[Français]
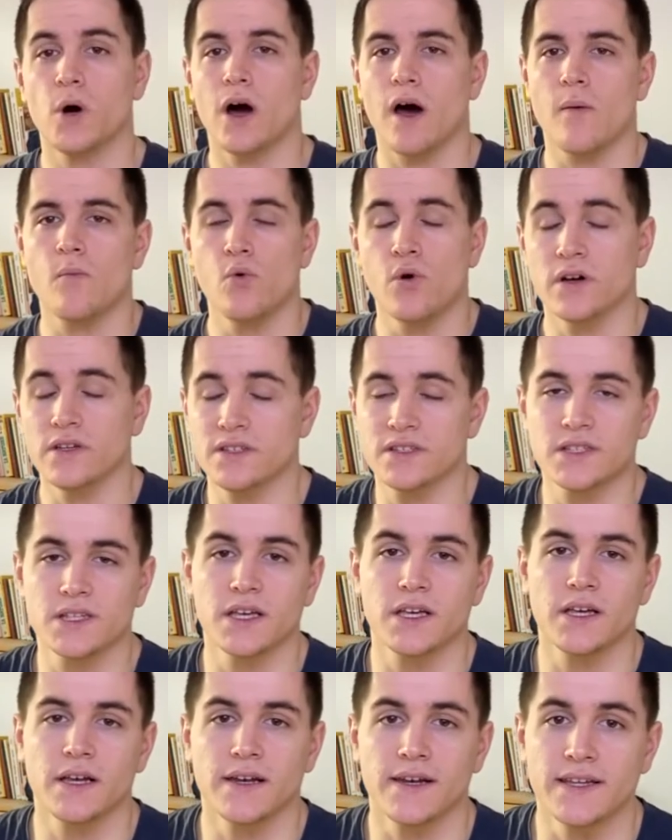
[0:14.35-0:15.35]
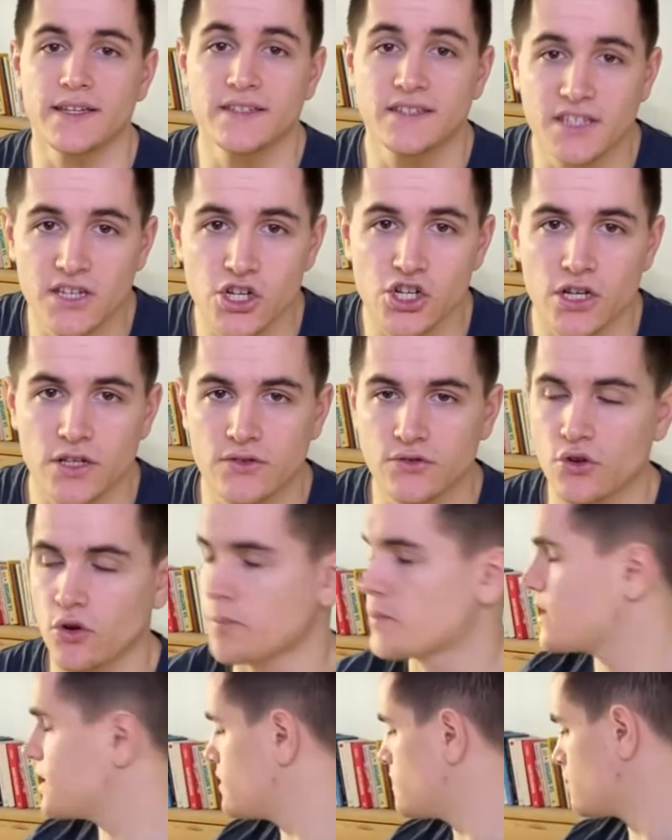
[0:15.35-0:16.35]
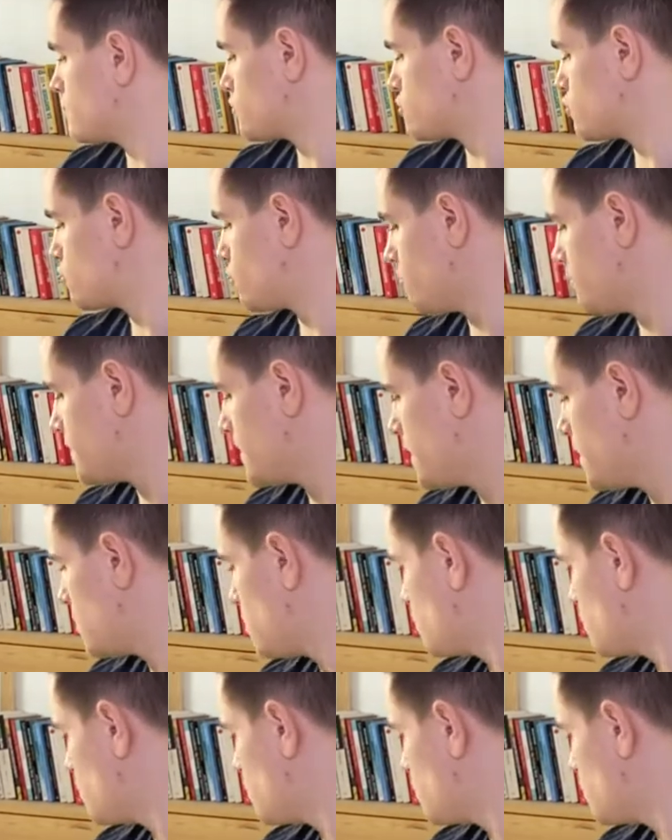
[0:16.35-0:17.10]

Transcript: à moi, c'est les échasses urbaines. J'en ai